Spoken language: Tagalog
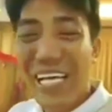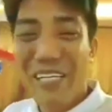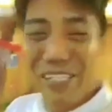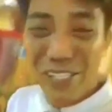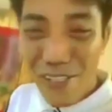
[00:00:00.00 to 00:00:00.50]

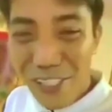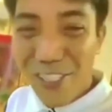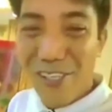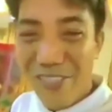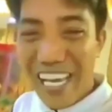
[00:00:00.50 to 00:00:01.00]
gustong
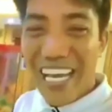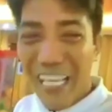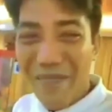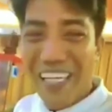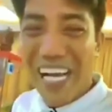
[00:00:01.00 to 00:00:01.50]
gusto kong
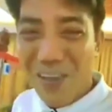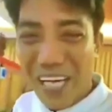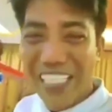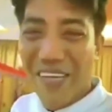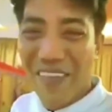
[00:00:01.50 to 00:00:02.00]

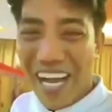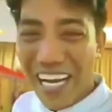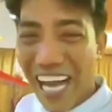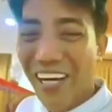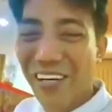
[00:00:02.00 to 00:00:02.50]
nakikipaggaguhan sa mga
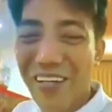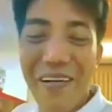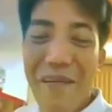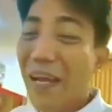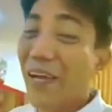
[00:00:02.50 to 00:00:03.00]
gago.
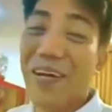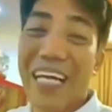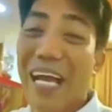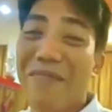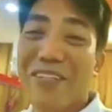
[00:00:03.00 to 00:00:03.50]
Pero
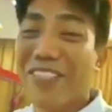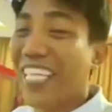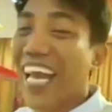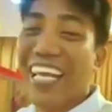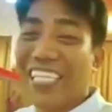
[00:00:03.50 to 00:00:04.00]
grabe tong
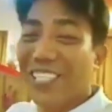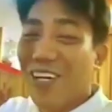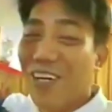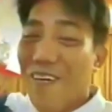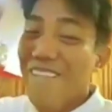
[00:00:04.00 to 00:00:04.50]
challenge
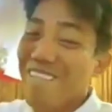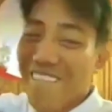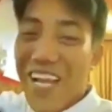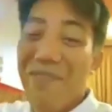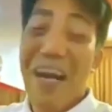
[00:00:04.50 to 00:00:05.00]
to.
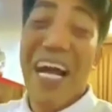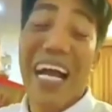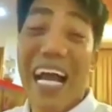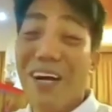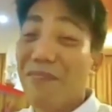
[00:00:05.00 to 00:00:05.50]
Mga
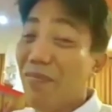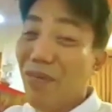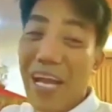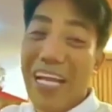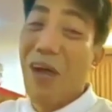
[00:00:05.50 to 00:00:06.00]
gago,
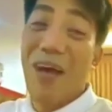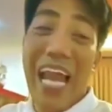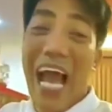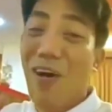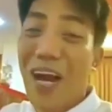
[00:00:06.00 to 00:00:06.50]
mabuhay ka.
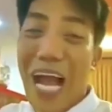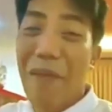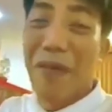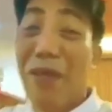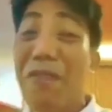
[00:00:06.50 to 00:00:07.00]
Wala akong
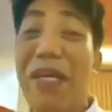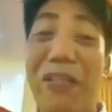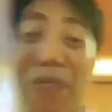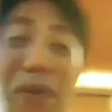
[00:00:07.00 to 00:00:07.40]
copy ng video